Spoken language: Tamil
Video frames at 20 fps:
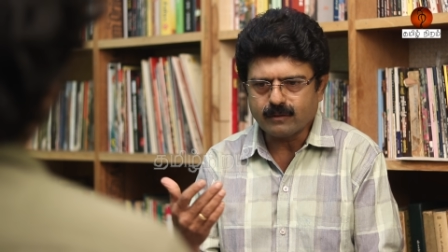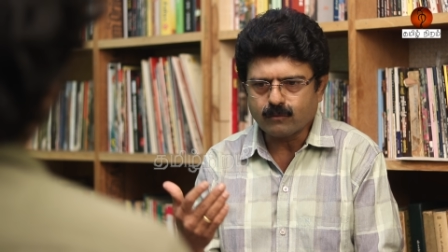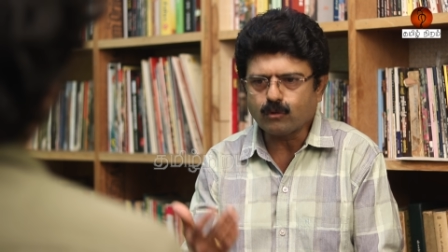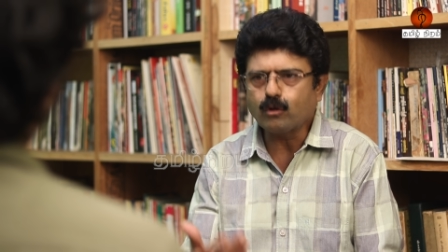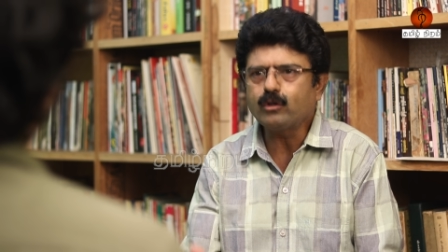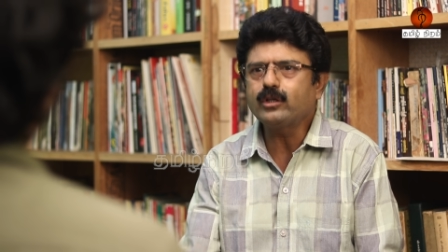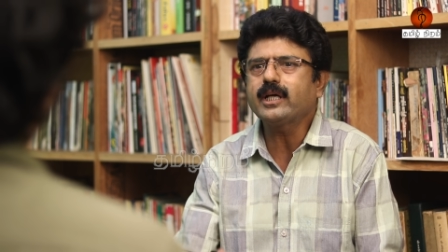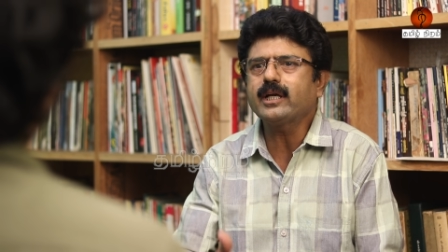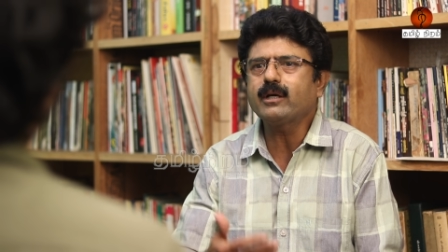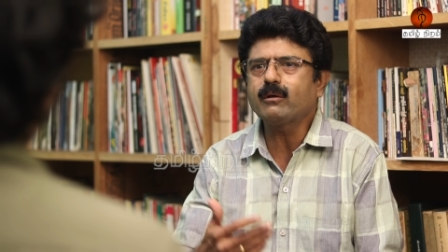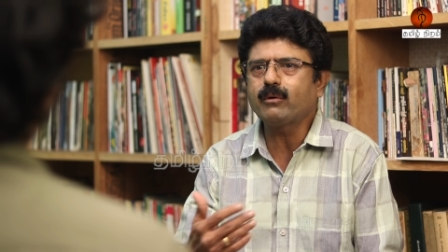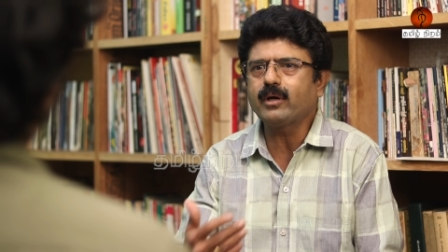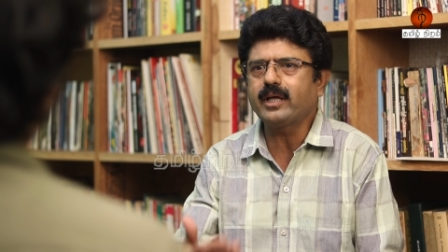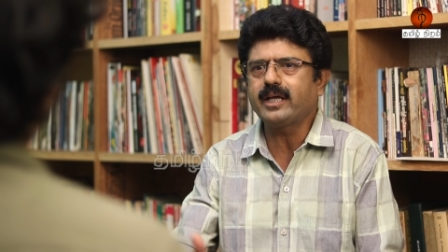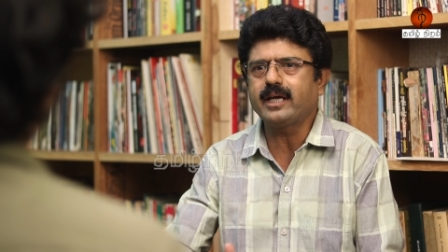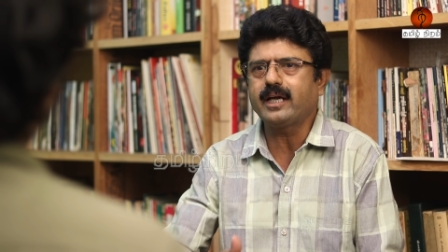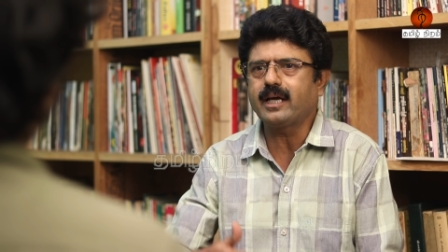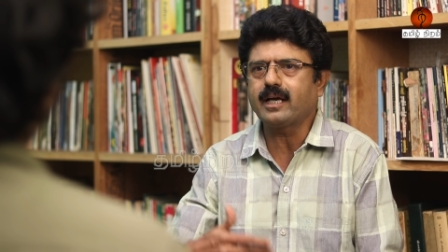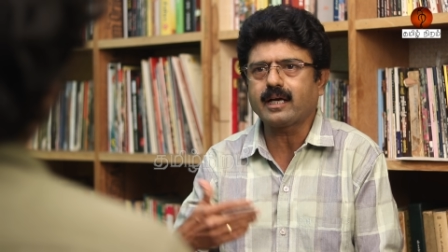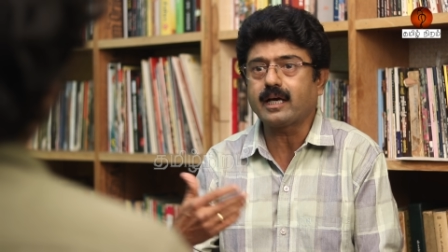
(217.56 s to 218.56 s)

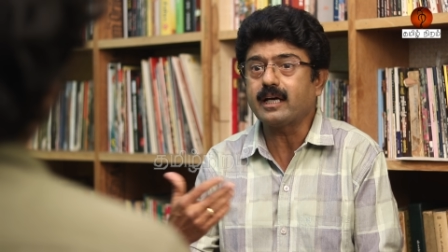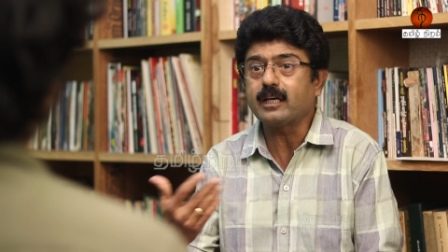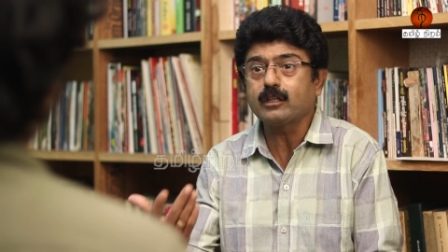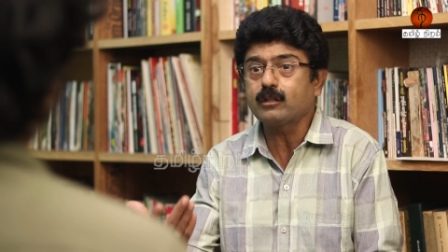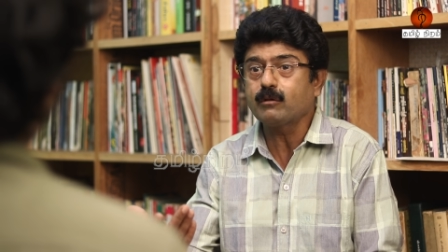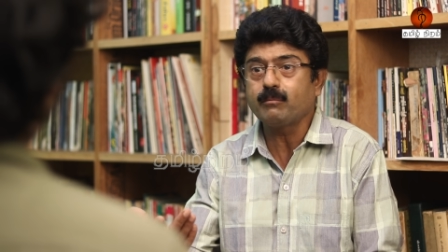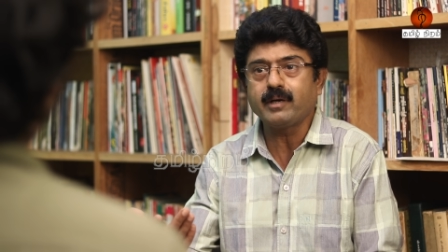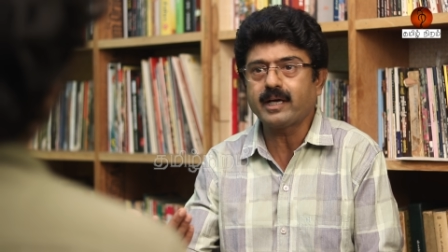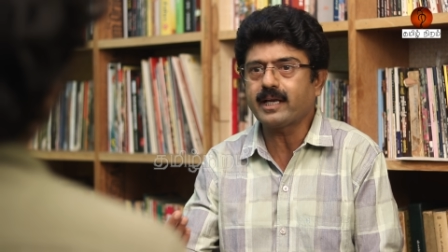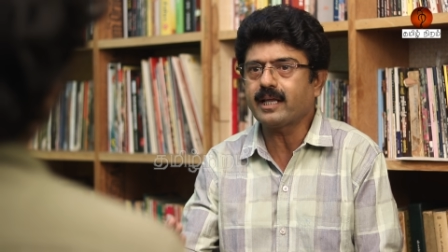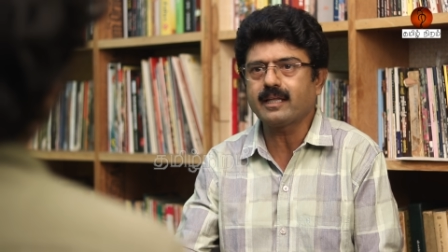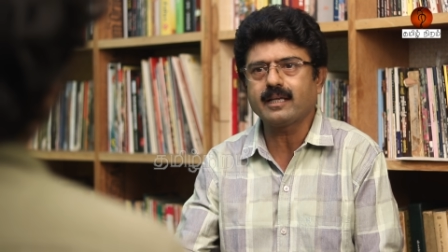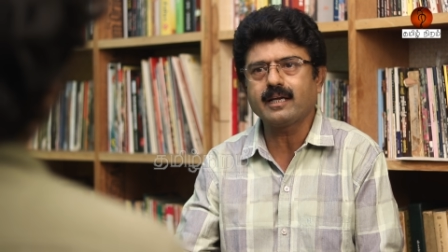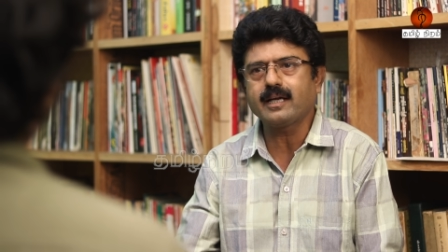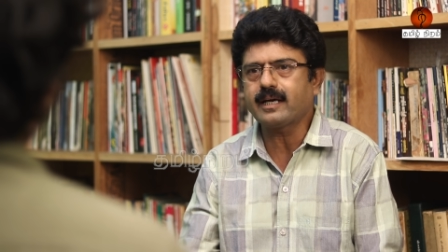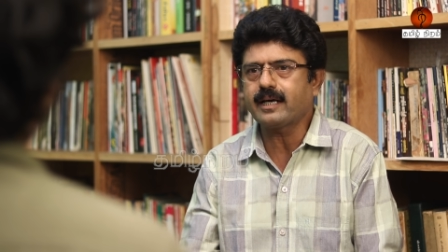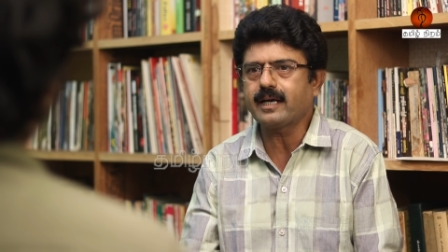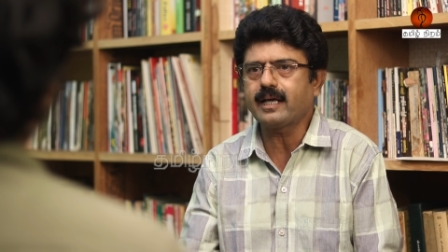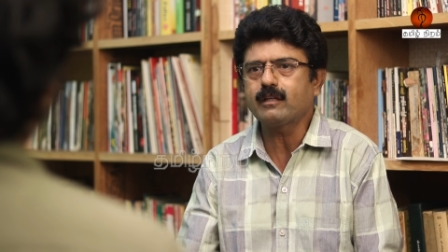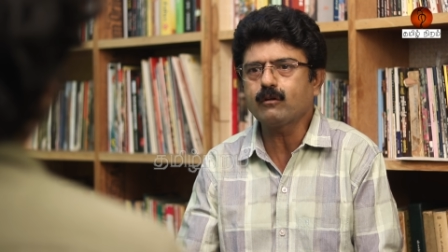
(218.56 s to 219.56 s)
தொண்டனுடைய கருத்து மாதிரி
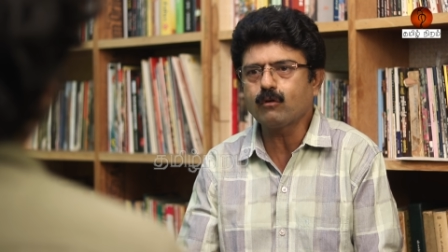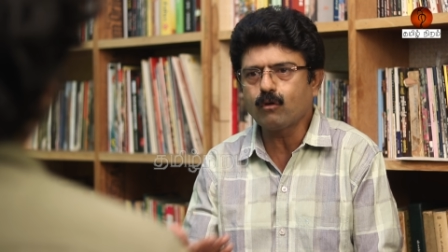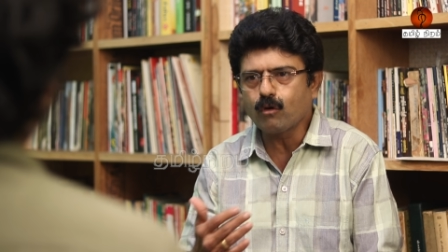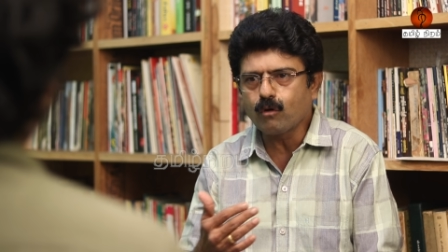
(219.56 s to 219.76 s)
அதெல்லாம் கிடையாது